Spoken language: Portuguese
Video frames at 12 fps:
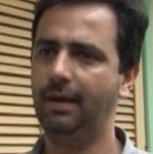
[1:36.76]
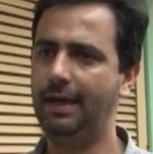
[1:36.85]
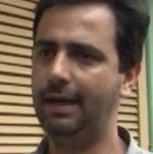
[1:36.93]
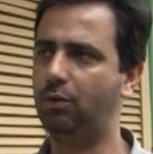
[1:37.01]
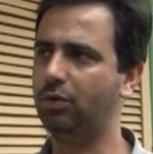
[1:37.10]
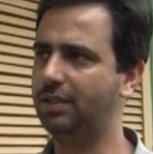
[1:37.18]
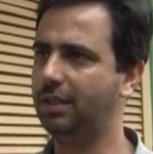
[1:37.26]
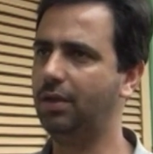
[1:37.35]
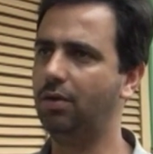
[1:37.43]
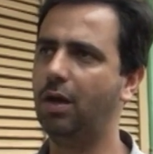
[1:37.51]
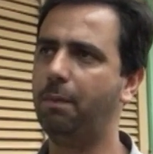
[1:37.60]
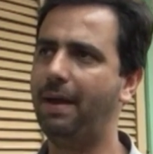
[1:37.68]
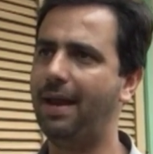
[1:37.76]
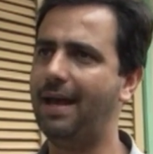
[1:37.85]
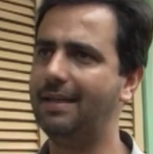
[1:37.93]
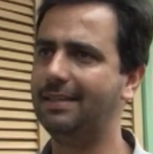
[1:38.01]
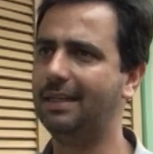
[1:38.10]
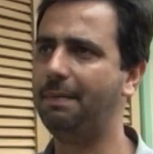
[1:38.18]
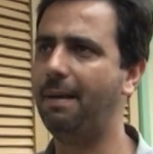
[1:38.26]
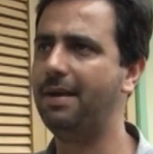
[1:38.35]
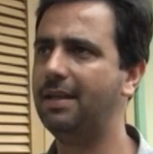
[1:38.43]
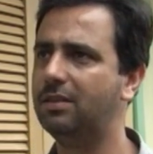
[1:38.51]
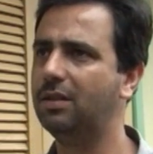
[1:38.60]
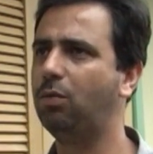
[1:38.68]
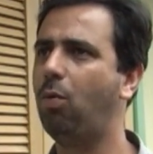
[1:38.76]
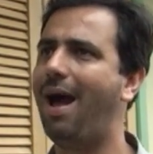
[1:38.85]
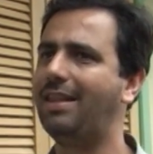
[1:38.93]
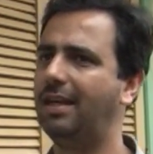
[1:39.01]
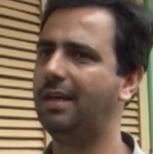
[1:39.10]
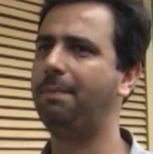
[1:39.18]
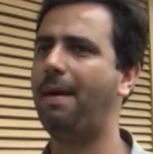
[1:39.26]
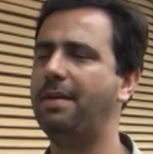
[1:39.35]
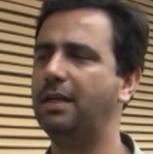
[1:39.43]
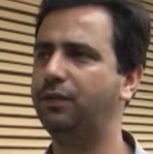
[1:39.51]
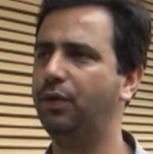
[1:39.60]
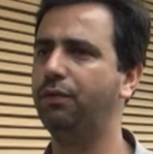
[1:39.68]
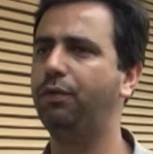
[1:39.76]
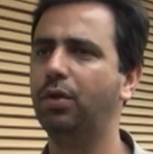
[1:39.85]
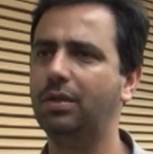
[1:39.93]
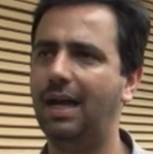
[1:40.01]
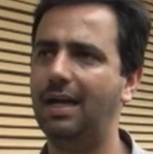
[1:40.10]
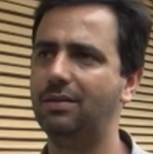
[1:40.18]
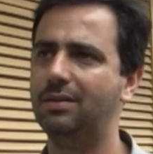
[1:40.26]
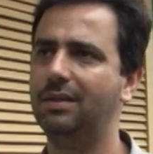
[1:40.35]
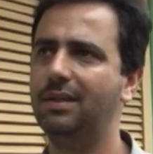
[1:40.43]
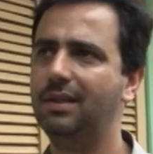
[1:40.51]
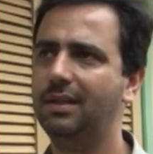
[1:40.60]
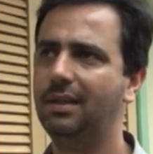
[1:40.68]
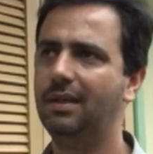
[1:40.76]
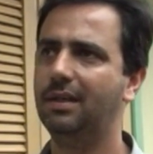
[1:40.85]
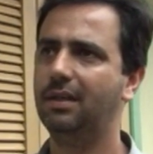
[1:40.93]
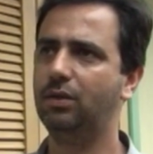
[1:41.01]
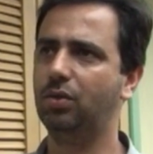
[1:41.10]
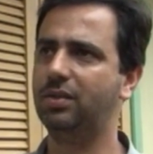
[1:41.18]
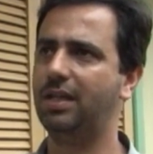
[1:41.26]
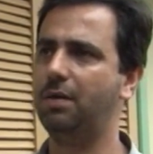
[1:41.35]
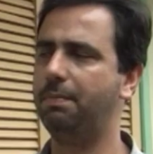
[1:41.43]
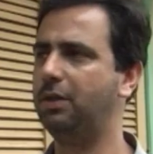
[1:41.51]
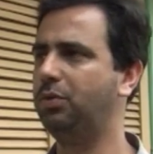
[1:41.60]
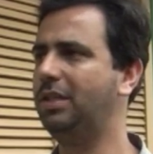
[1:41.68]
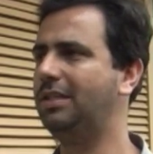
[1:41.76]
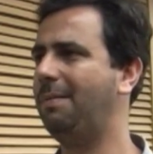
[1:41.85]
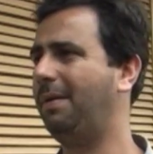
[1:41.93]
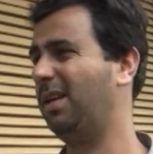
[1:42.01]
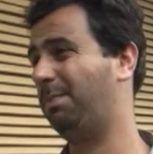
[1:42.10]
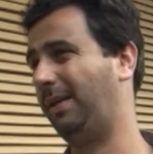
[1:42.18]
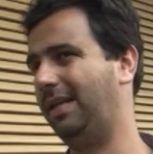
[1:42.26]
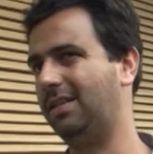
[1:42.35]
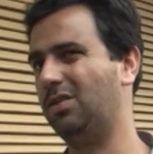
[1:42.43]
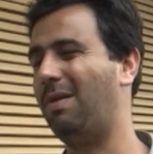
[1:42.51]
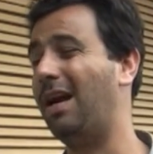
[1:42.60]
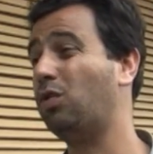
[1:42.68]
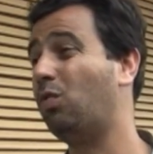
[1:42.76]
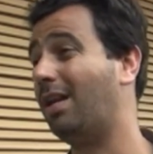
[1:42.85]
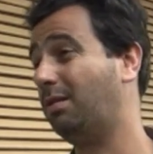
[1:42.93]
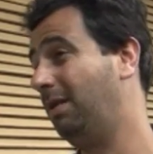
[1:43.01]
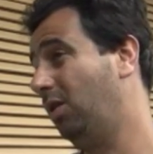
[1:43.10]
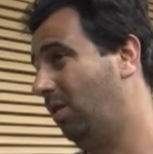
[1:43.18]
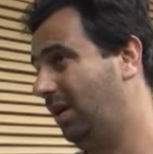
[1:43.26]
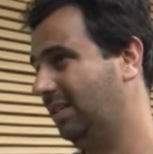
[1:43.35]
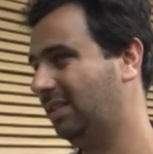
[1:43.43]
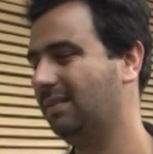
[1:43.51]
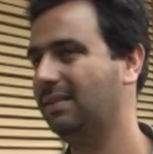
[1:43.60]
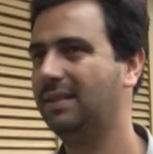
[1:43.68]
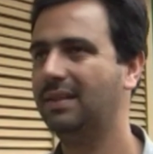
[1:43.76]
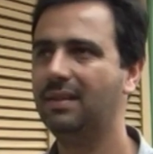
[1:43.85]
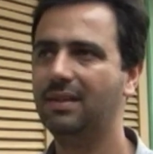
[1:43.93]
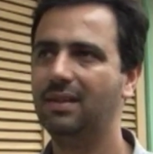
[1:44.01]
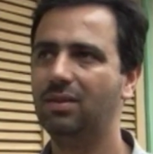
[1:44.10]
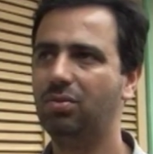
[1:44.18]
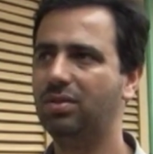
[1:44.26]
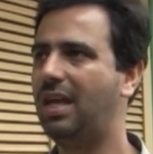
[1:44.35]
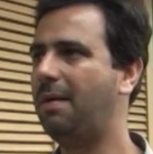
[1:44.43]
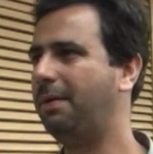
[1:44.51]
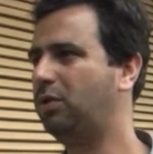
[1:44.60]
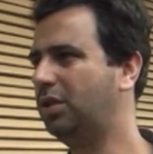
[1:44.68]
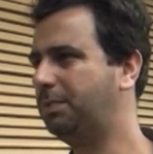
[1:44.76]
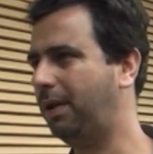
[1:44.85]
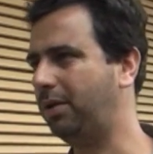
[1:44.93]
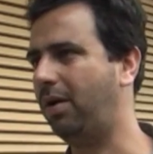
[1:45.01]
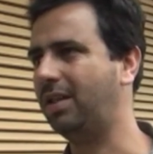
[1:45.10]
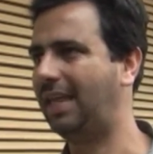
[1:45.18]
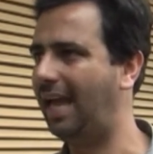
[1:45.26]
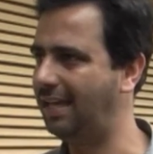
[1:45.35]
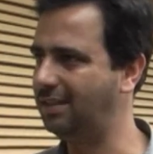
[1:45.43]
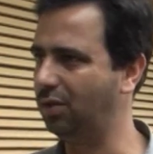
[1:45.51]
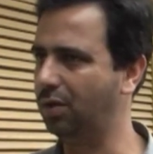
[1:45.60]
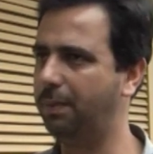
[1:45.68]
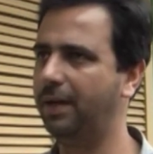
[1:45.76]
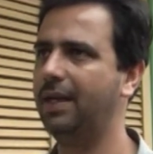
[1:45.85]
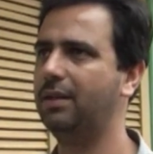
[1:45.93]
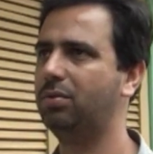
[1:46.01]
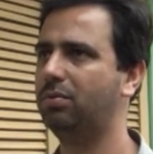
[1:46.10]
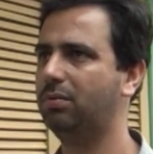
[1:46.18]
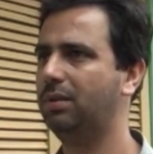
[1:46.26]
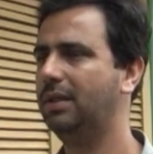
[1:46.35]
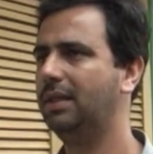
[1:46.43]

É, conseguiram recuperar esses equipamentos e quatro equipamentos foram furtados, que trouxeram prejuízo para a empresa de mais de 4 milhões. Trouxeram prejuízo para hotéis em Ouro Preto.